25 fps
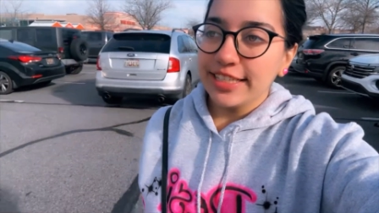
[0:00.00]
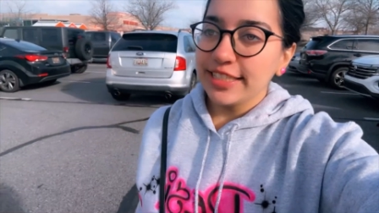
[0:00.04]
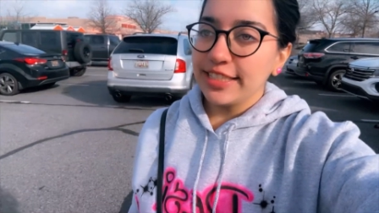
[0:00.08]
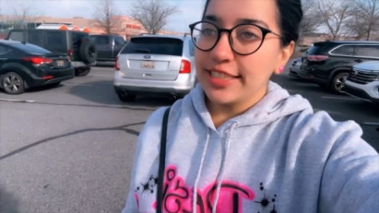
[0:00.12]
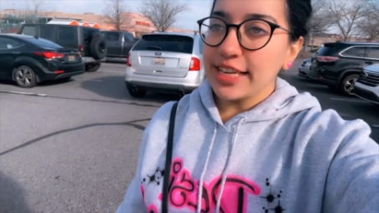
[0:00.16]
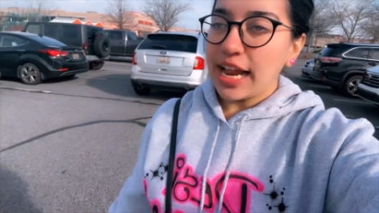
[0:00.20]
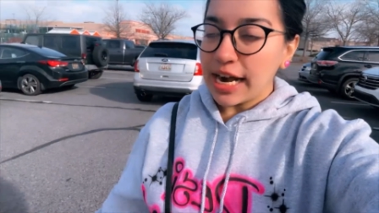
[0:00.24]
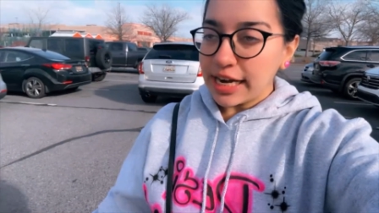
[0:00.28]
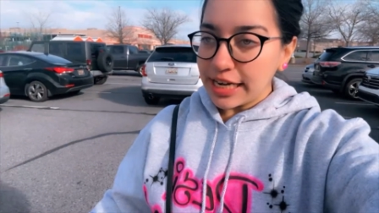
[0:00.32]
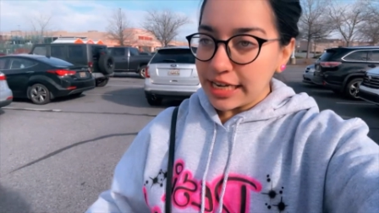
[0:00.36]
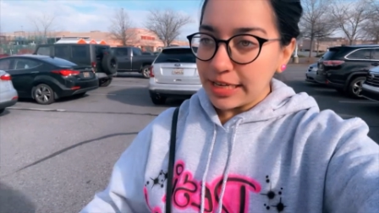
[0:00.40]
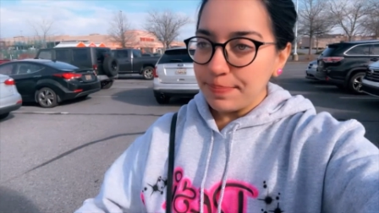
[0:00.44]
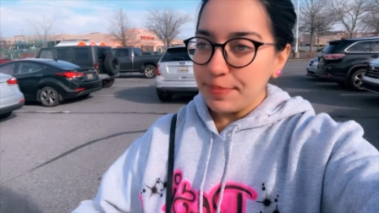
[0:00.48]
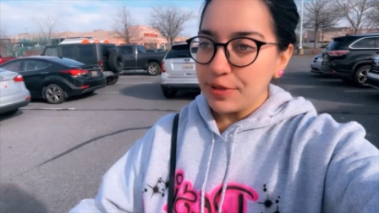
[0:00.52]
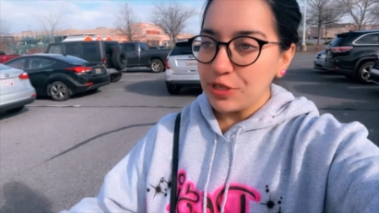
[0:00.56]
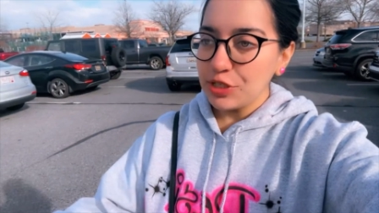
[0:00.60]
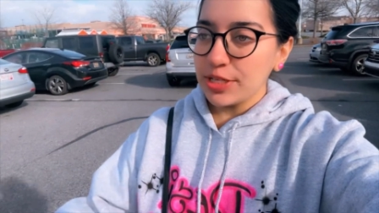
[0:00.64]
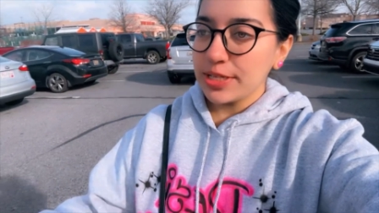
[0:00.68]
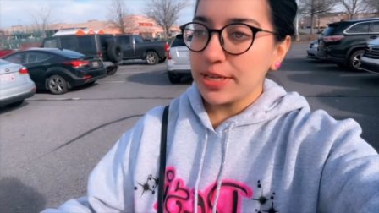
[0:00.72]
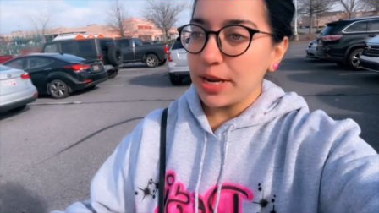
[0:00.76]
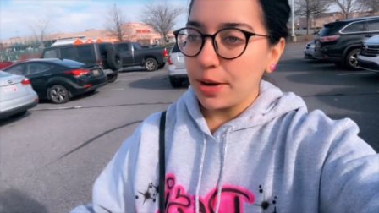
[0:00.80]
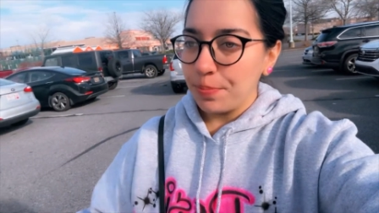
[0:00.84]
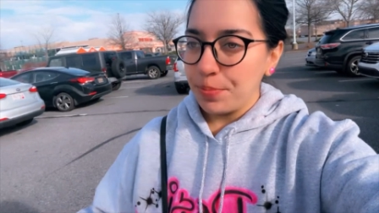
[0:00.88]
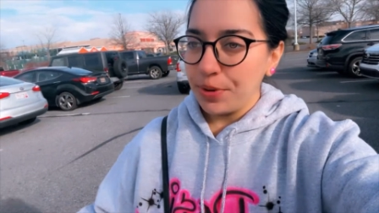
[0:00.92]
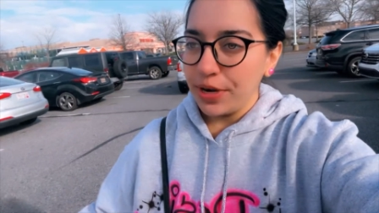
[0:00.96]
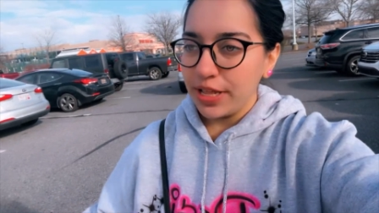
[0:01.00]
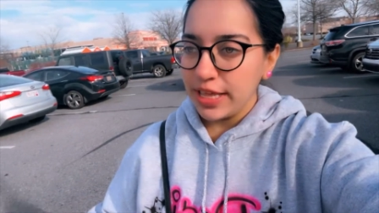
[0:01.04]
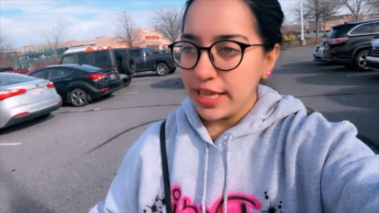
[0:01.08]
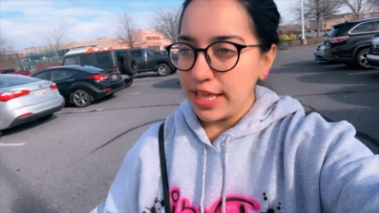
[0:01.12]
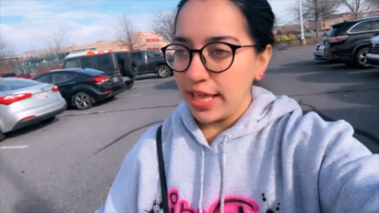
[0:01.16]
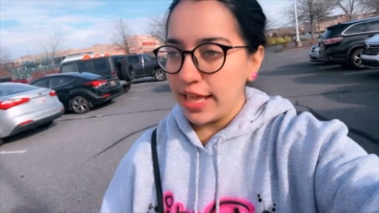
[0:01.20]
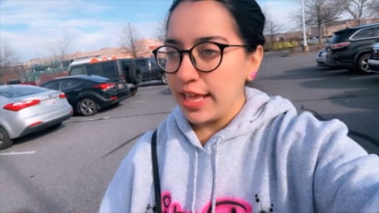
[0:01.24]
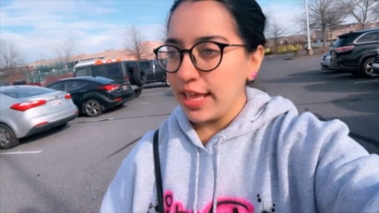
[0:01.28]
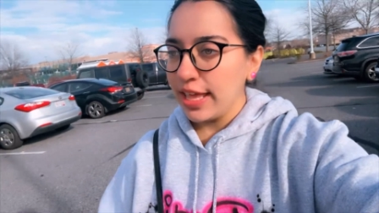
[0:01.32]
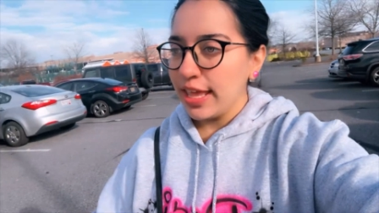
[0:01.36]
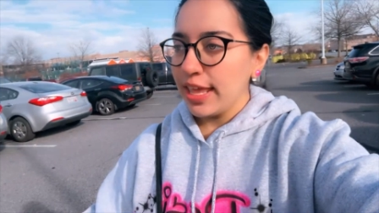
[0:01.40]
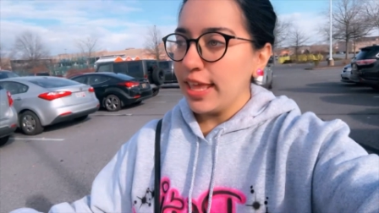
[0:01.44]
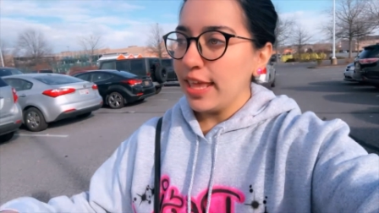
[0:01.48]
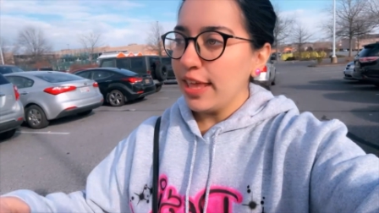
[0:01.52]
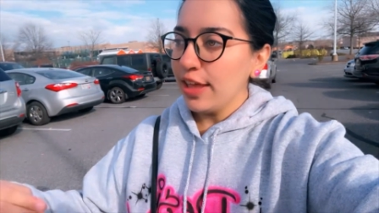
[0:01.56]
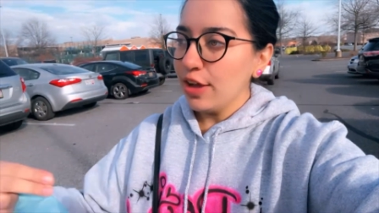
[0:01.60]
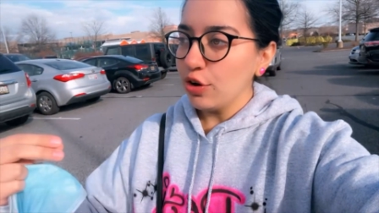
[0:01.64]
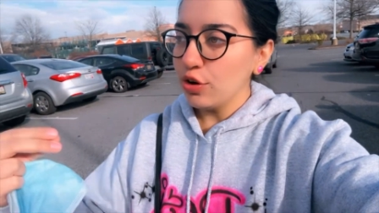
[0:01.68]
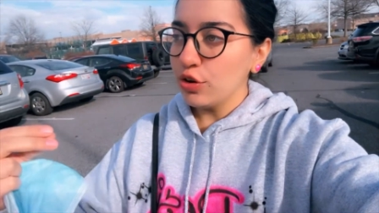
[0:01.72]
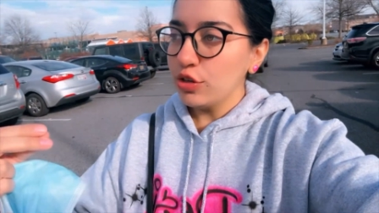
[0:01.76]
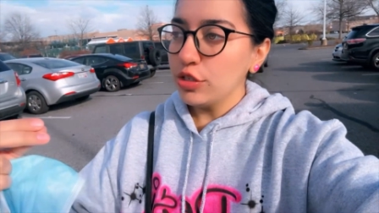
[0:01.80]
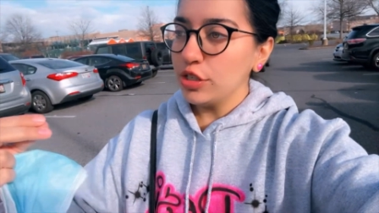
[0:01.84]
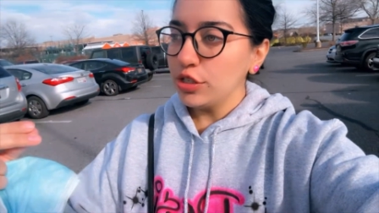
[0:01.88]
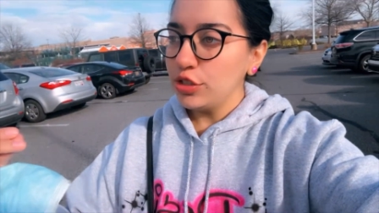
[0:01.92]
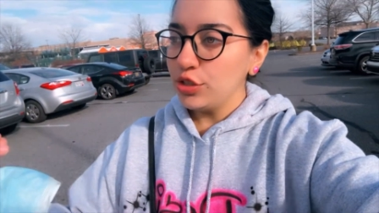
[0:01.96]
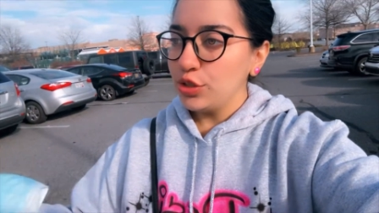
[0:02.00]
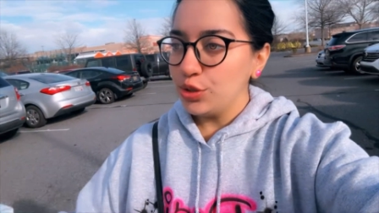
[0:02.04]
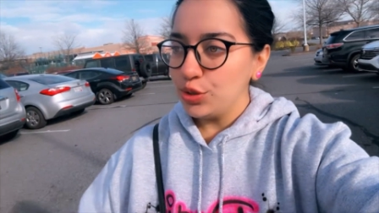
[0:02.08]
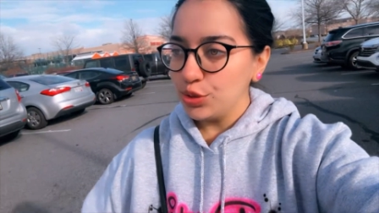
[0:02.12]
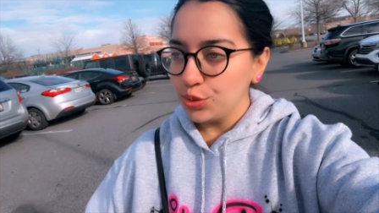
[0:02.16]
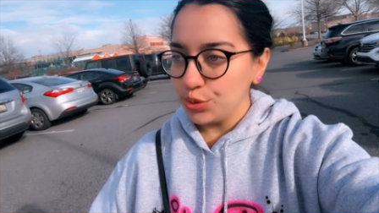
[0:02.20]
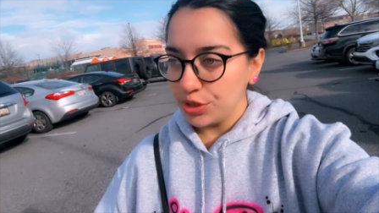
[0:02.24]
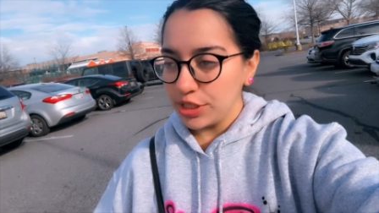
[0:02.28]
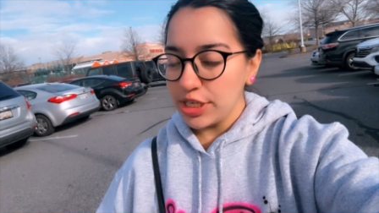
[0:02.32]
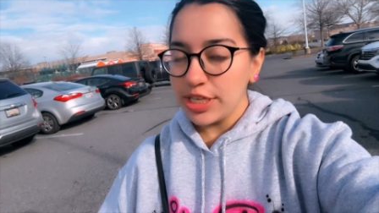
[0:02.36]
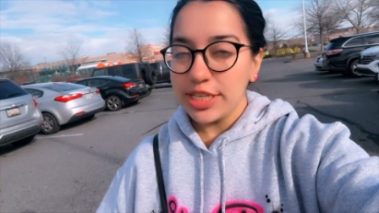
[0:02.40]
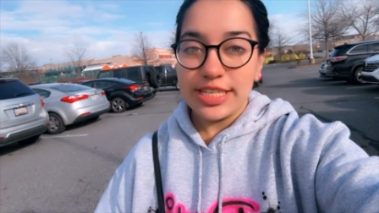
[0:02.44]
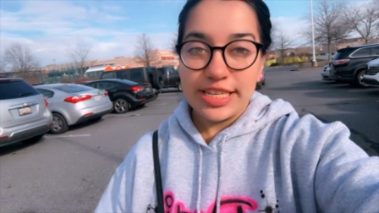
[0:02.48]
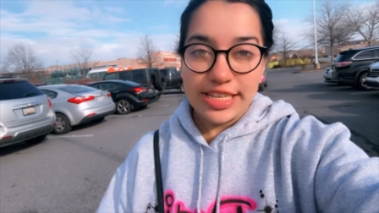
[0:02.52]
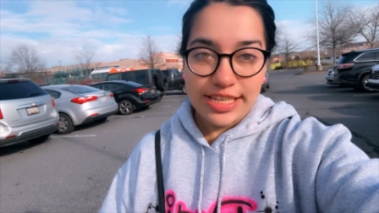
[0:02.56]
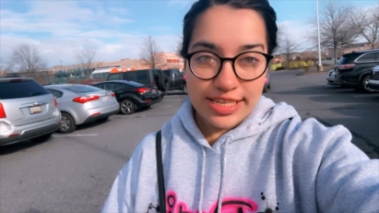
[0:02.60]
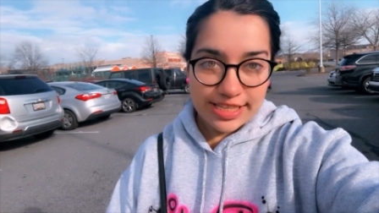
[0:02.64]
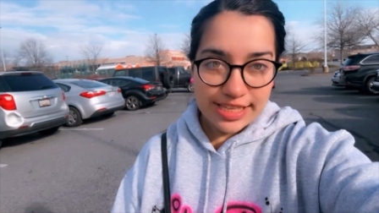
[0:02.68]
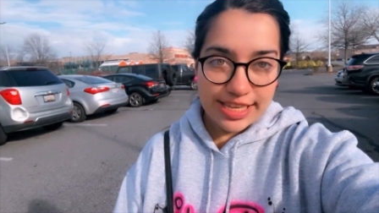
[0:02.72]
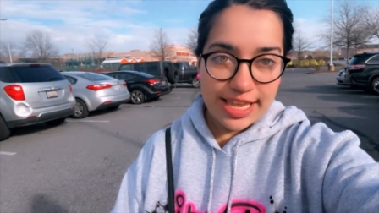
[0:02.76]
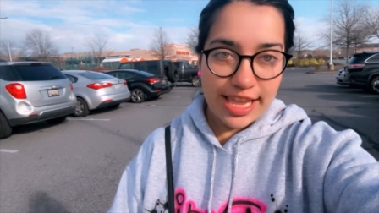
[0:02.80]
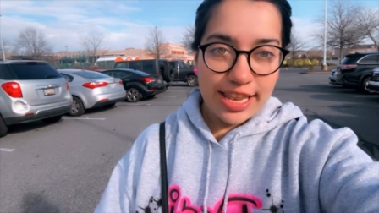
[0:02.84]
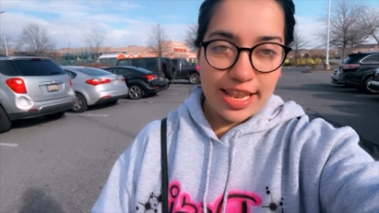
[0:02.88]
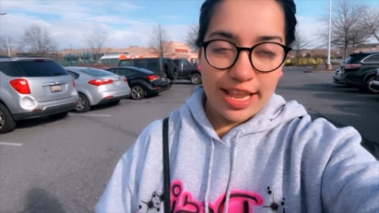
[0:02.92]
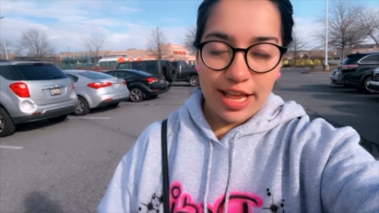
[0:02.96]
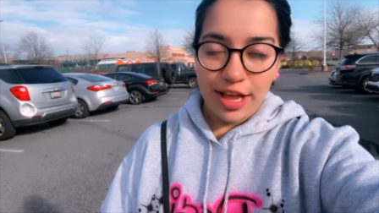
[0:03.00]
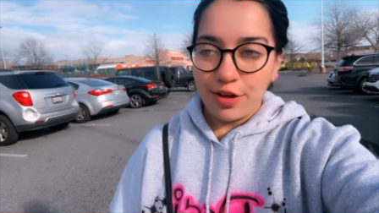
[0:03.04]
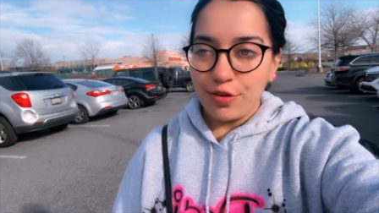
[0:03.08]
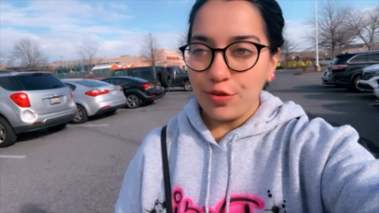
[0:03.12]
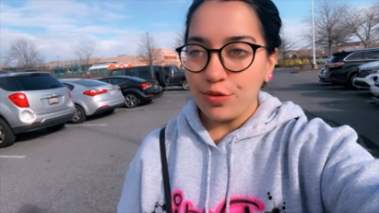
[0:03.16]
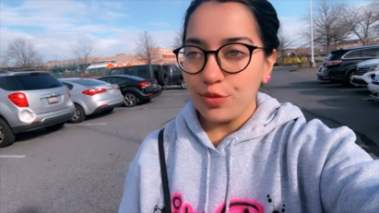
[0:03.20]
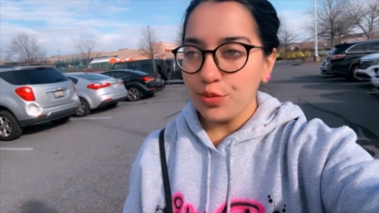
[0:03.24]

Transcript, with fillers: टारगेट पे जो कपड़े हैं और जो दूसरी चीज़ें हैं ना